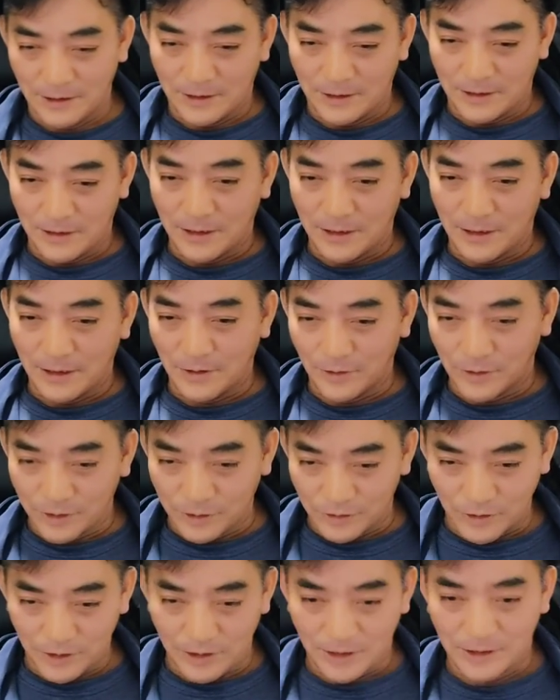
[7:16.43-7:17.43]
えー、よろし
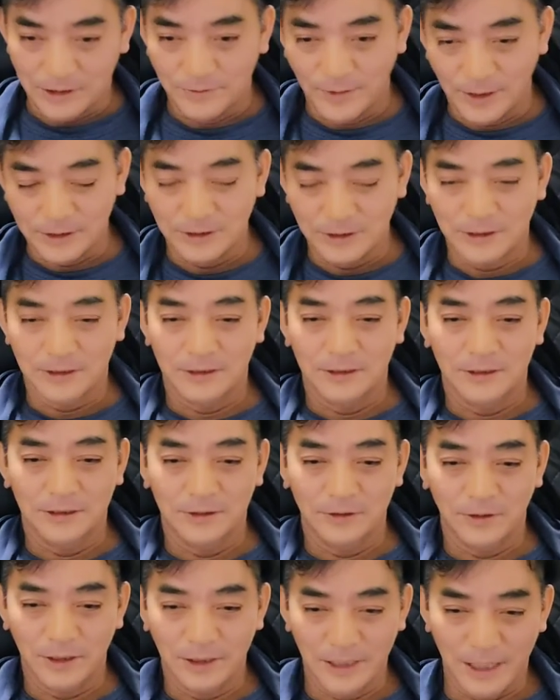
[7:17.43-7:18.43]
くお願いします。
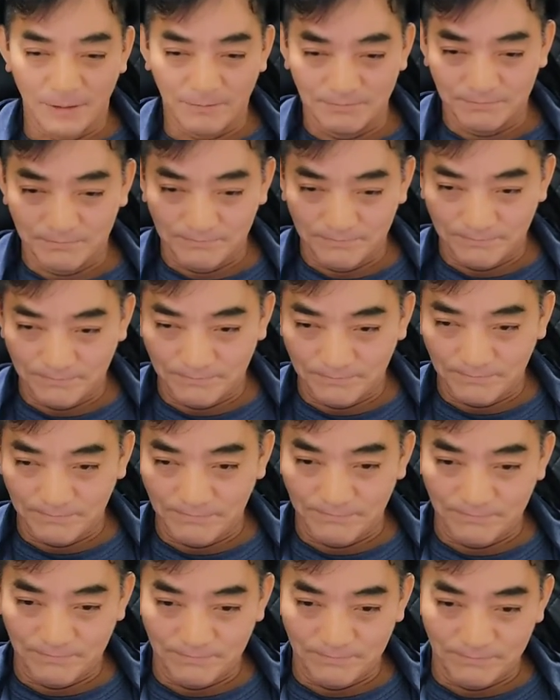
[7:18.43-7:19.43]
それでは、
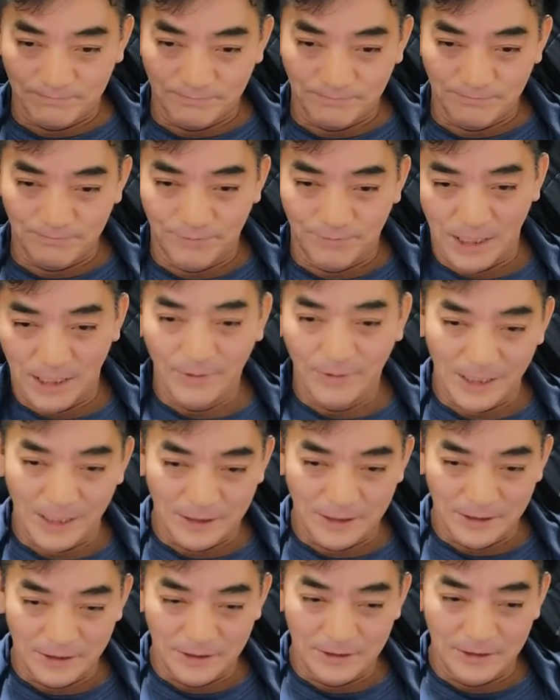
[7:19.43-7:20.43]

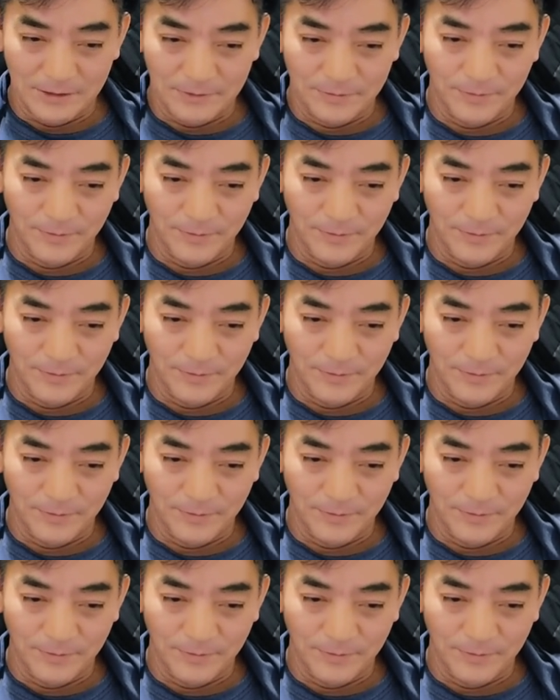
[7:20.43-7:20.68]
バイバイ。